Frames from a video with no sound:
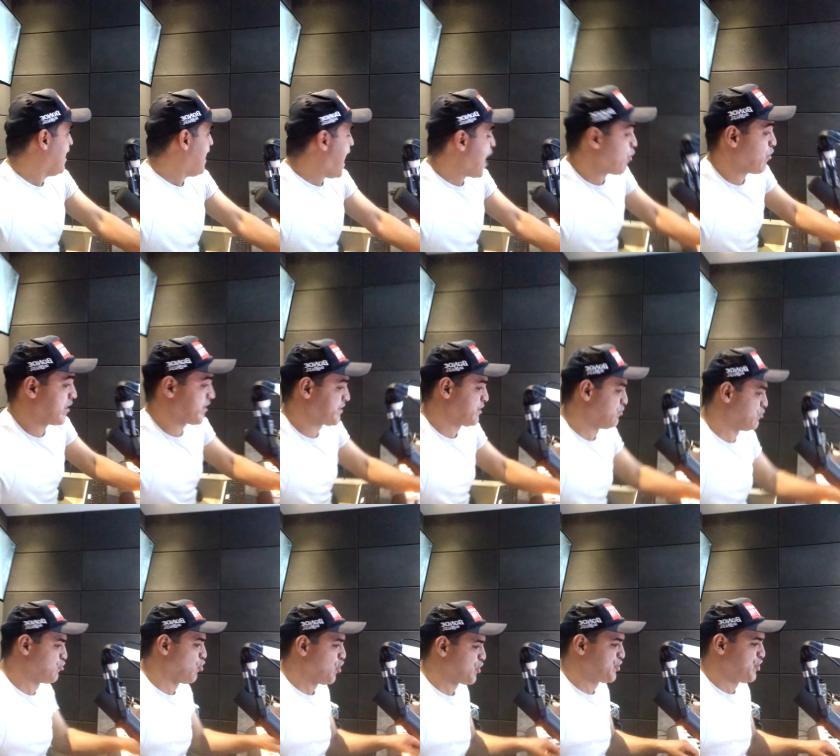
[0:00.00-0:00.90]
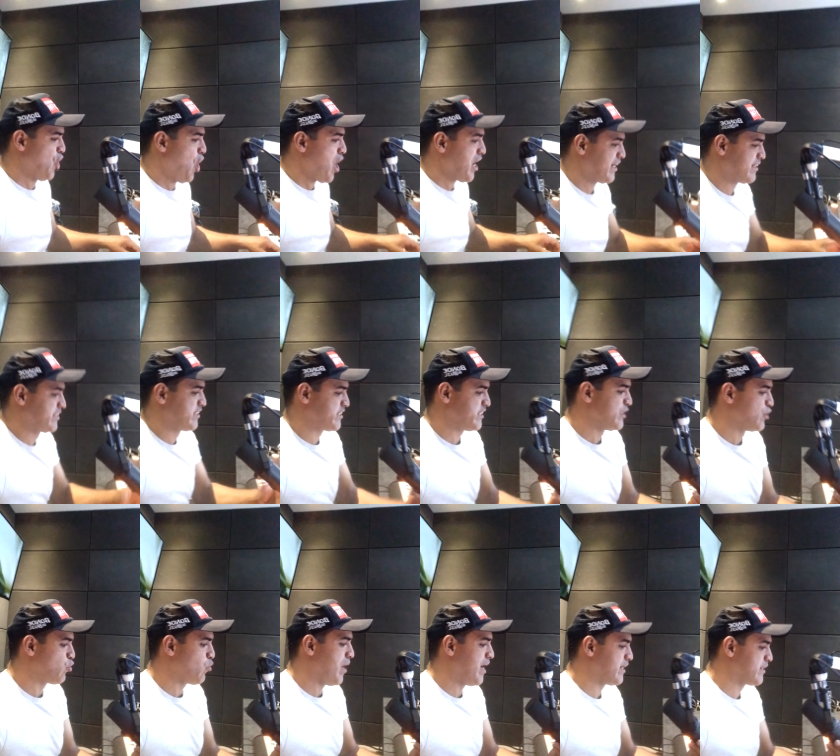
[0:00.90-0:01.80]
Agora são 12 horas e
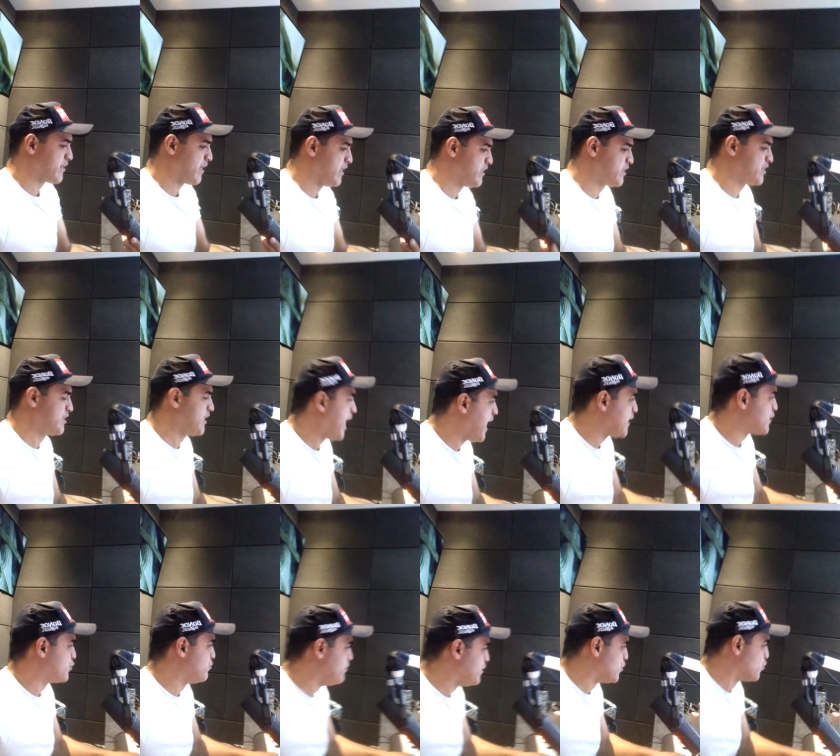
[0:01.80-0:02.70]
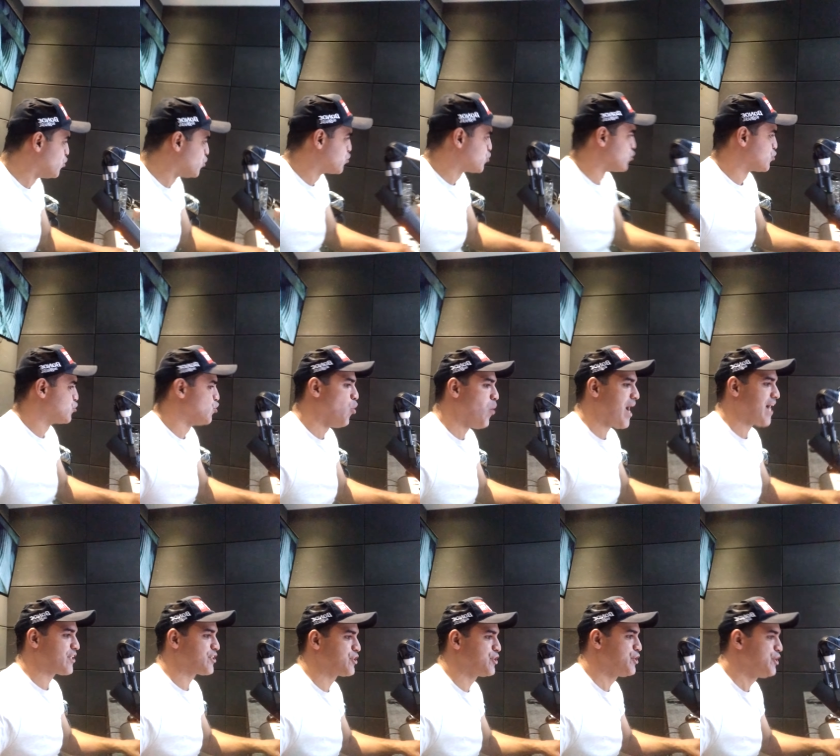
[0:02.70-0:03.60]
56 minutos no
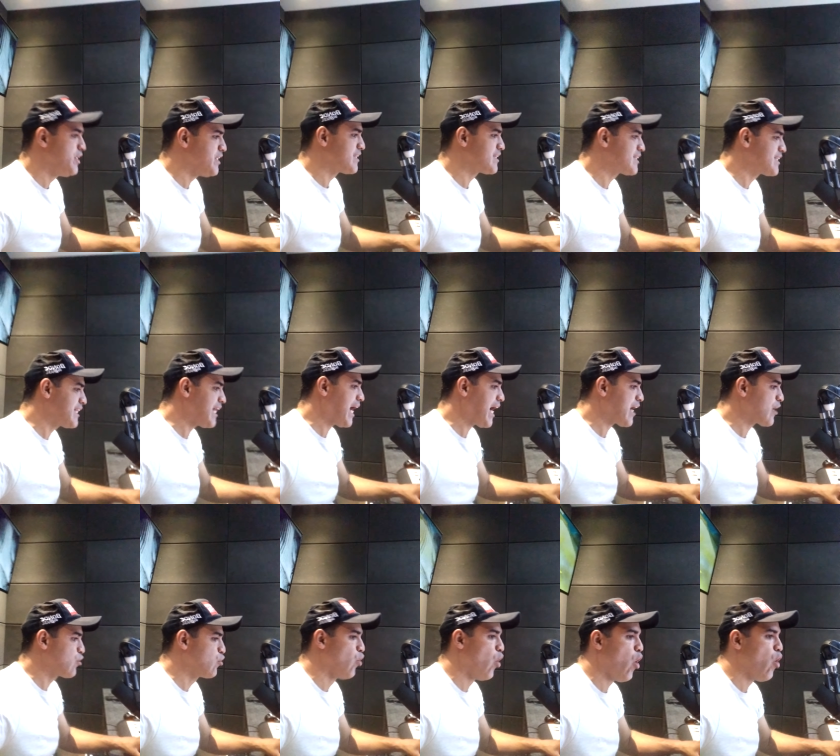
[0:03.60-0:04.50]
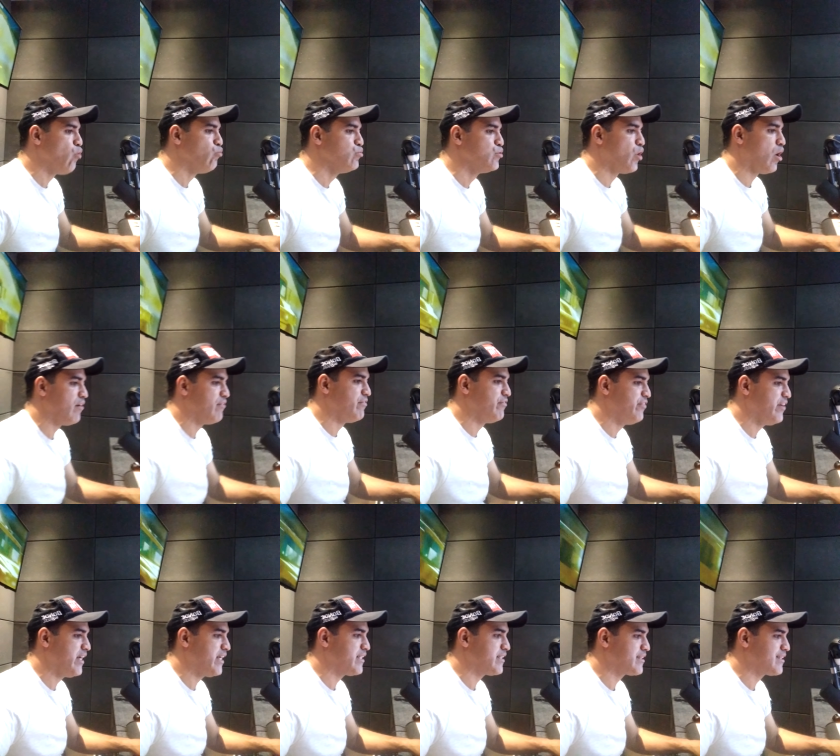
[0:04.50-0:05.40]
Agita Gol
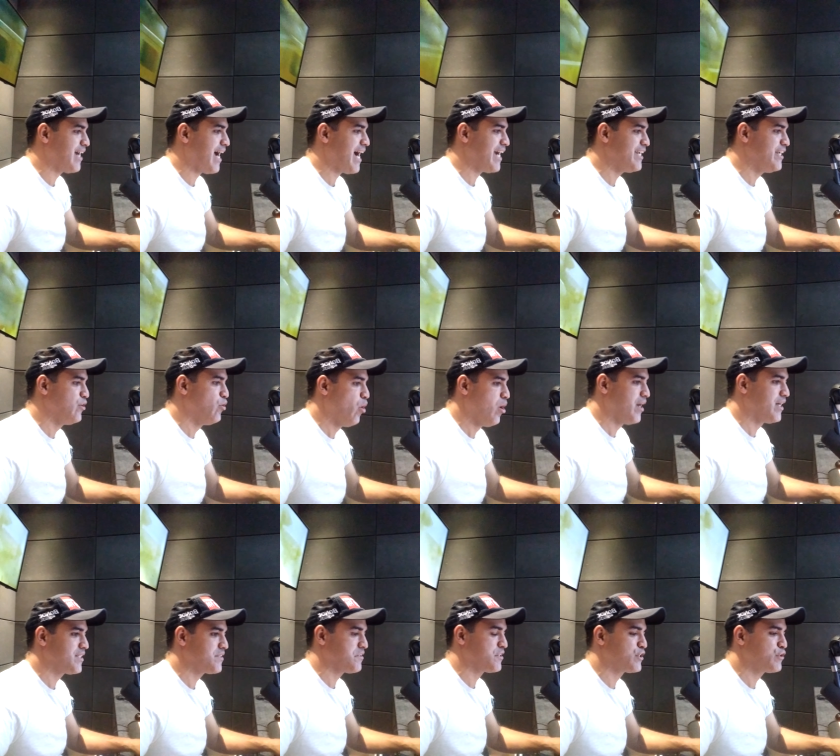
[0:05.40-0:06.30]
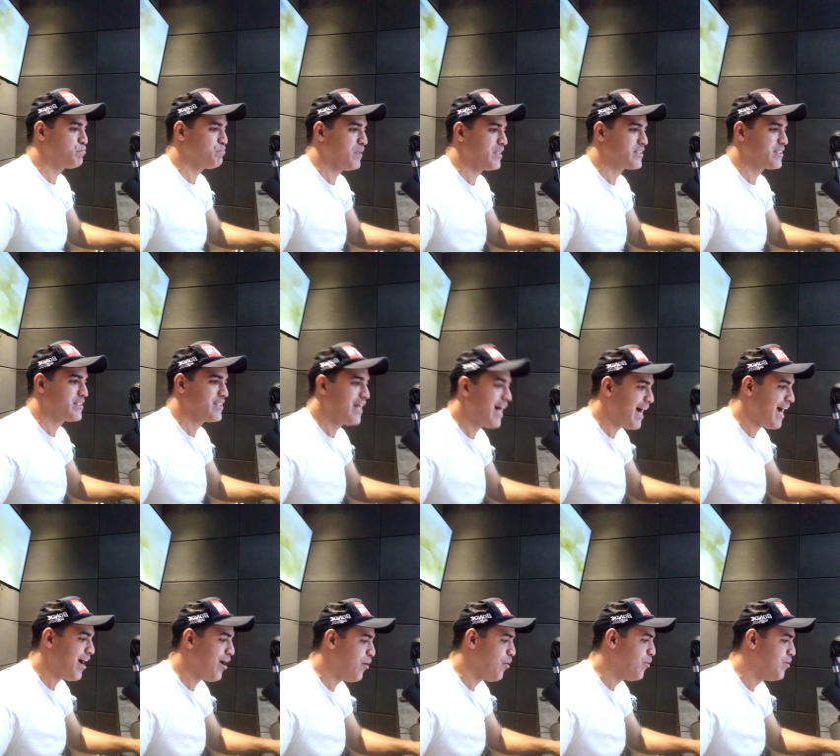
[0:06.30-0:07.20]
98
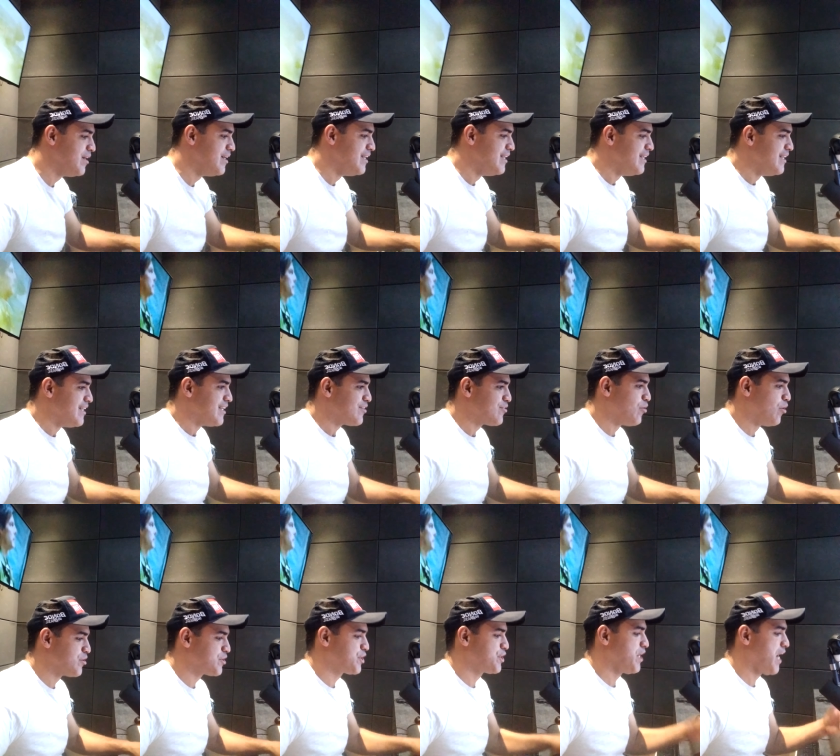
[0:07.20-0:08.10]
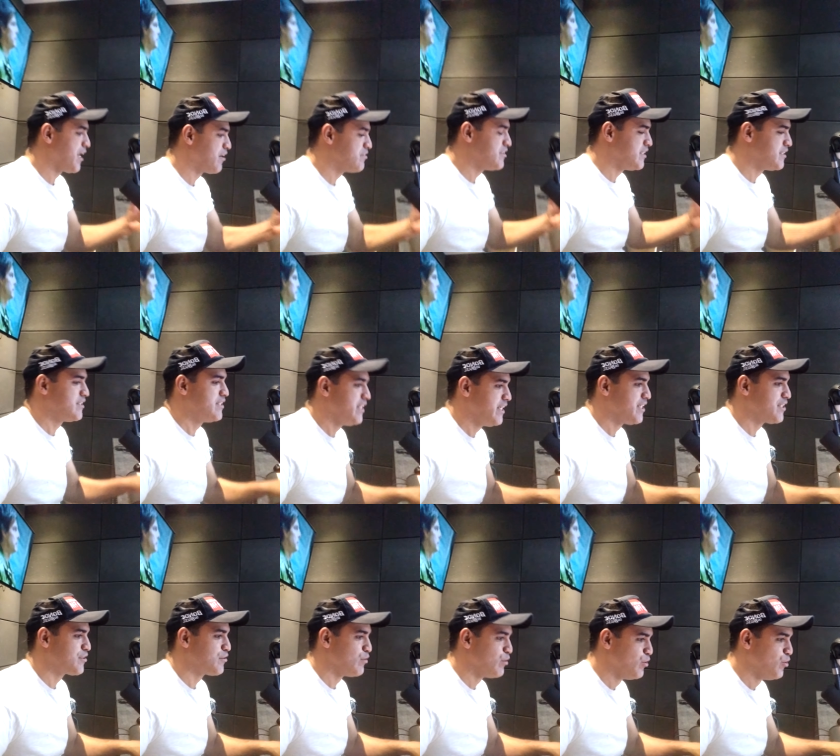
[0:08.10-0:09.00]
especial, com cheiro de
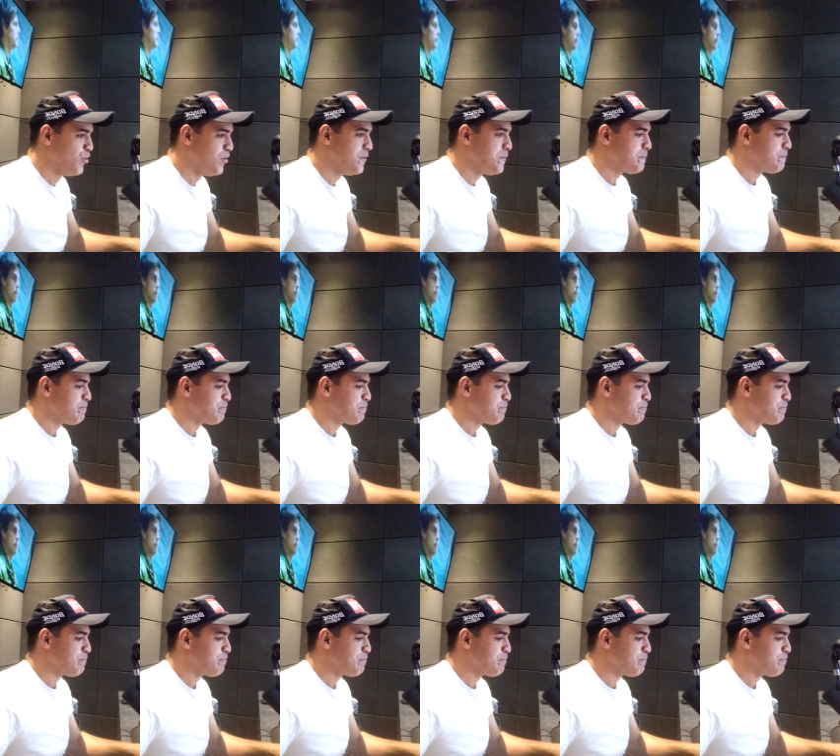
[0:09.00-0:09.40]
título